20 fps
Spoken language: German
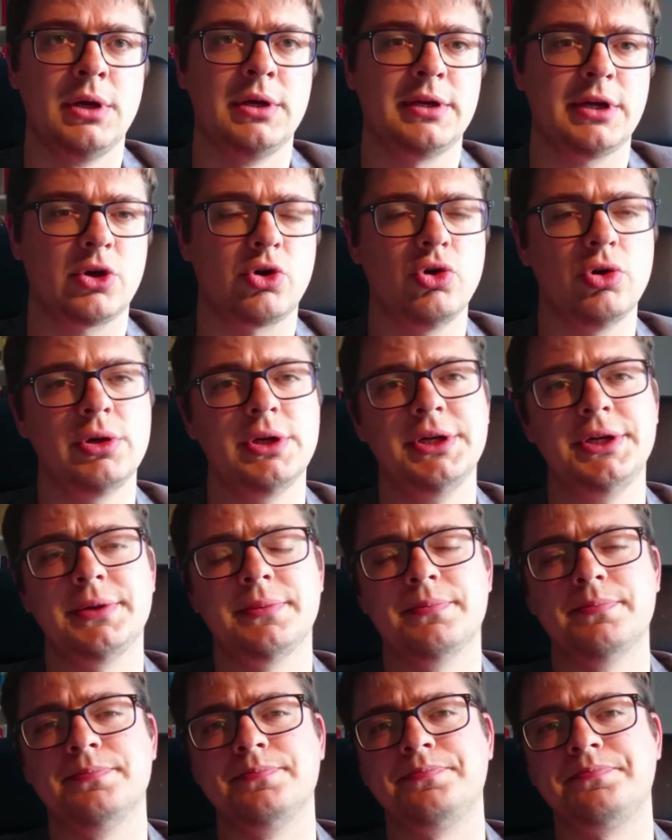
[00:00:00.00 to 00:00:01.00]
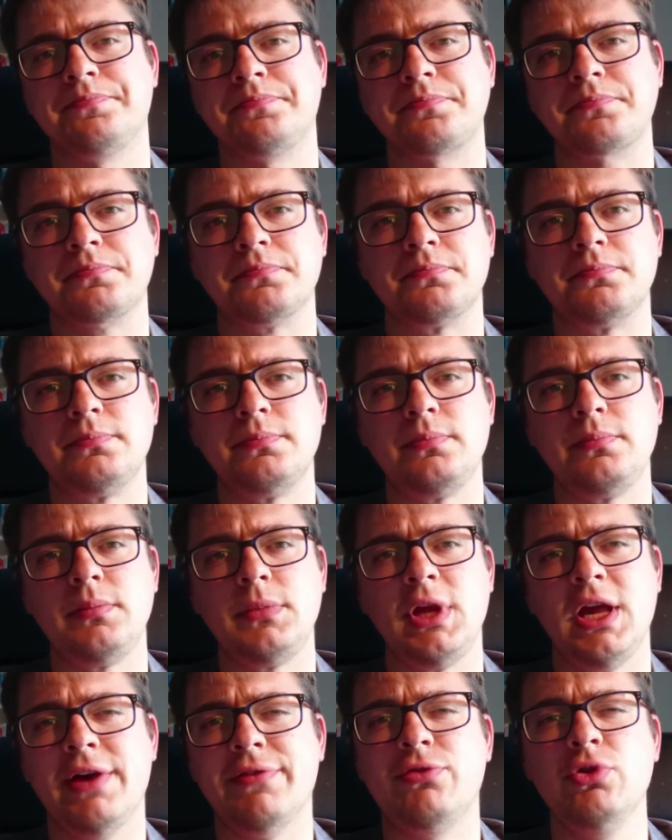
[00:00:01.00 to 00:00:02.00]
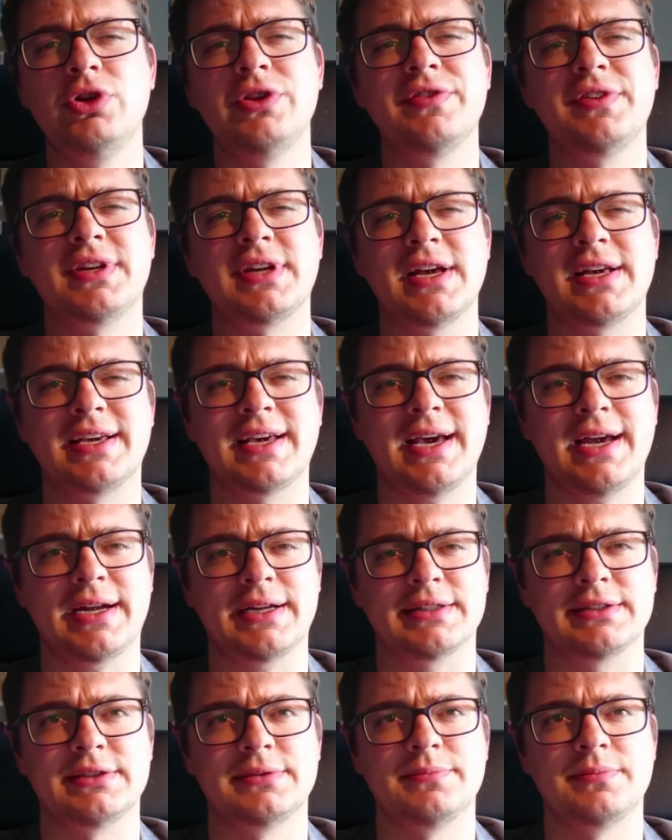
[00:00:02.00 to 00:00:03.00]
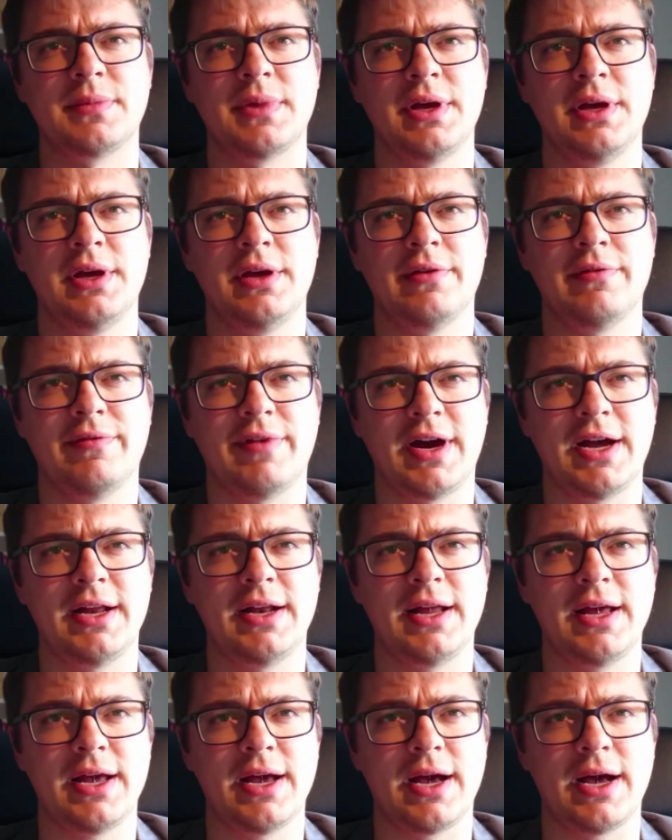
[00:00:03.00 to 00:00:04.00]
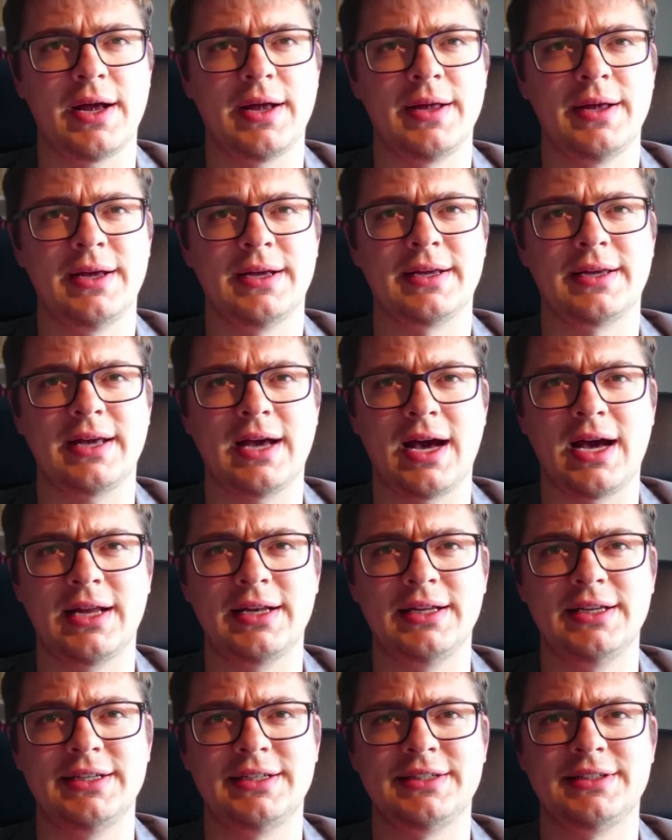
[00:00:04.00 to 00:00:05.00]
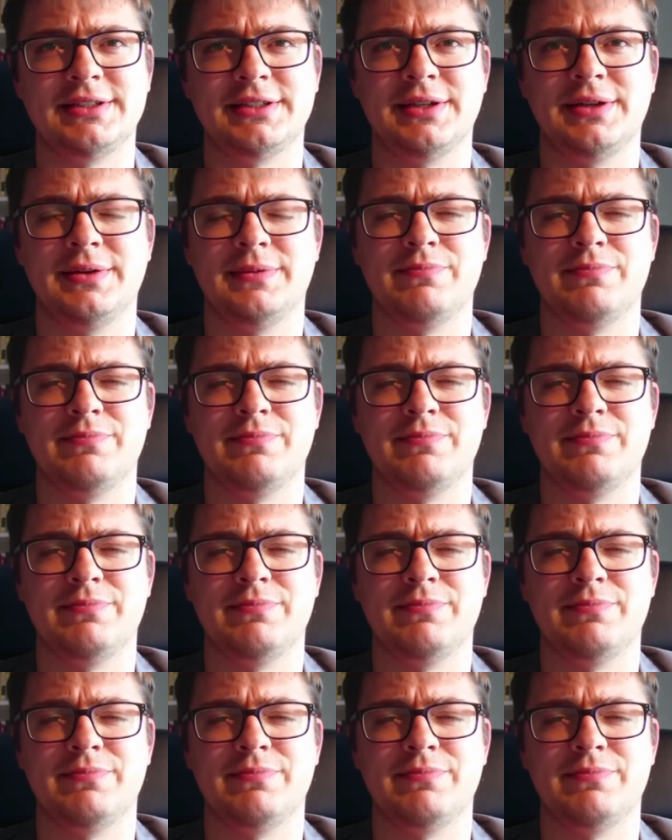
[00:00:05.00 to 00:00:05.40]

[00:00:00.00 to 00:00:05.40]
Der König, er fühlte sich gekränkt, weil er gar nicht